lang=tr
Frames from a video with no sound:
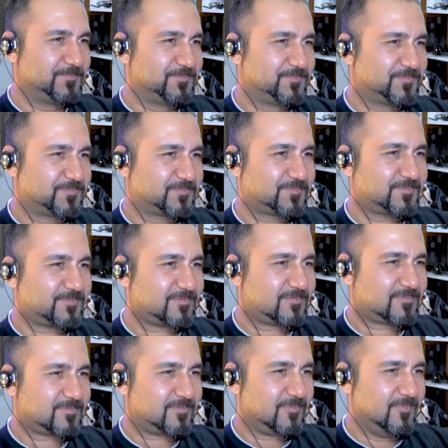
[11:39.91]
Al öl
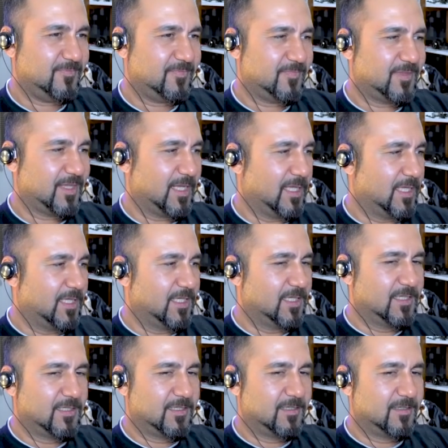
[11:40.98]
şimdi. Hayır.
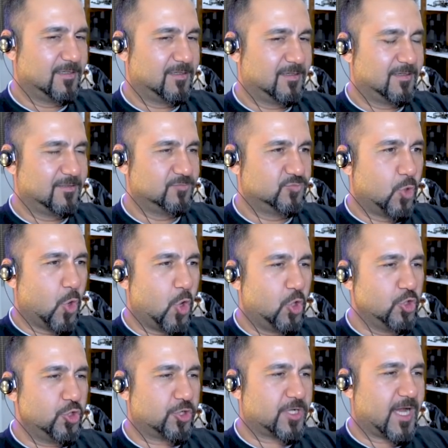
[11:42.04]
Aa! Ne
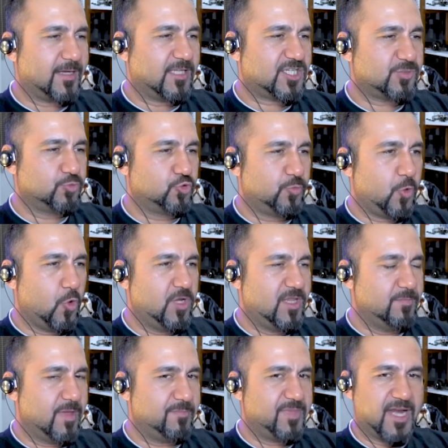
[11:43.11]
oluyor kardeşim? Dur bir
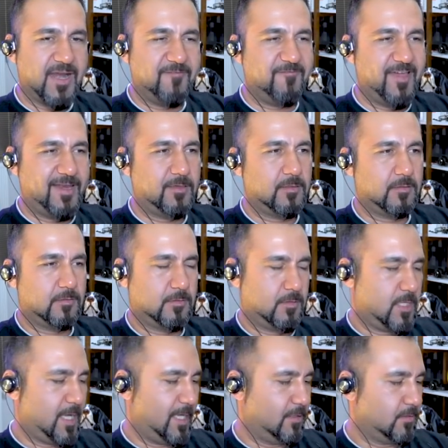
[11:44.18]
öleyim ben bir an evvel. Hah.